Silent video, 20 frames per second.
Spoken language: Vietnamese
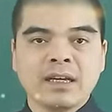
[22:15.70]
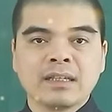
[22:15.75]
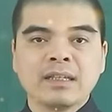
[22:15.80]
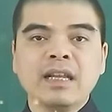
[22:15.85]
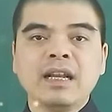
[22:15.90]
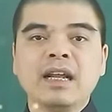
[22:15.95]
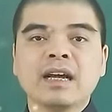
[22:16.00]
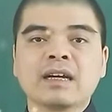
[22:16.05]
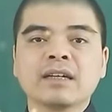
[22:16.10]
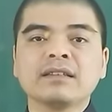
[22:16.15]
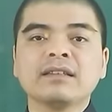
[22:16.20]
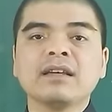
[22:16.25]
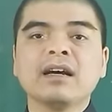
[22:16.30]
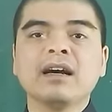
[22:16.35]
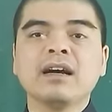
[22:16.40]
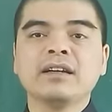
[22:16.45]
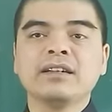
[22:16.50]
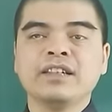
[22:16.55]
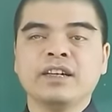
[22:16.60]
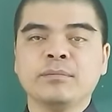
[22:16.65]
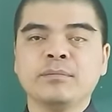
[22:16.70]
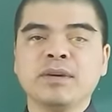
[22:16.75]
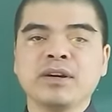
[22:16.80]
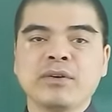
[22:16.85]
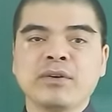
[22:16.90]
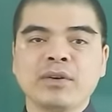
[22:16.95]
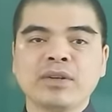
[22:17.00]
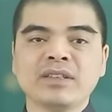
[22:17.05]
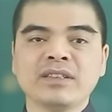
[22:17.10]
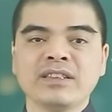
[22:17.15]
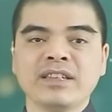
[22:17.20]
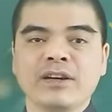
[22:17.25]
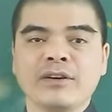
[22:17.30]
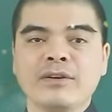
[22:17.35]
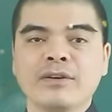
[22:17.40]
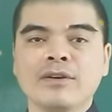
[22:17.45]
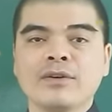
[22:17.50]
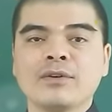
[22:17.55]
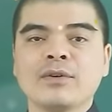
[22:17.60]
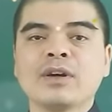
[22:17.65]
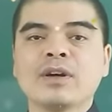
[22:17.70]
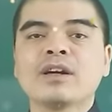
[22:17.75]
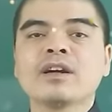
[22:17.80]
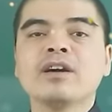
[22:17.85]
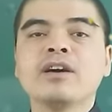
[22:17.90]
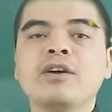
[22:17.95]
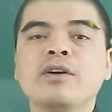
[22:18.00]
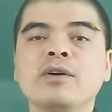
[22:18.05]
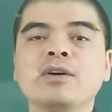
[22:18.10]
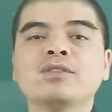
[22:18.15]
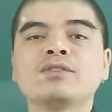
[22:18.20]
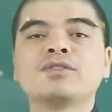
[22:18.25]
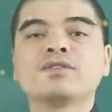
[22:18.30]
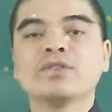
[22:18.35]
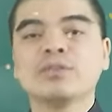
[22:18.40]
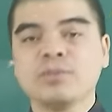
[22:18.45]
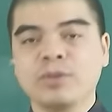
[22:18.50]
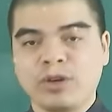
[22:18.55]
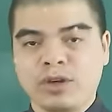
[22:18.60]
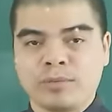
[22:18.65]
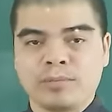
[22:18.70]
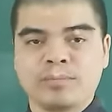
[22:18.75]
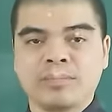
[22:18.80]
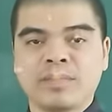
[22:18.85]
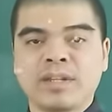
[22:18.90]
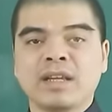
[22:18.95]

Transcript: đây là cái thời điểm mà con cháu có cơ hội sum họp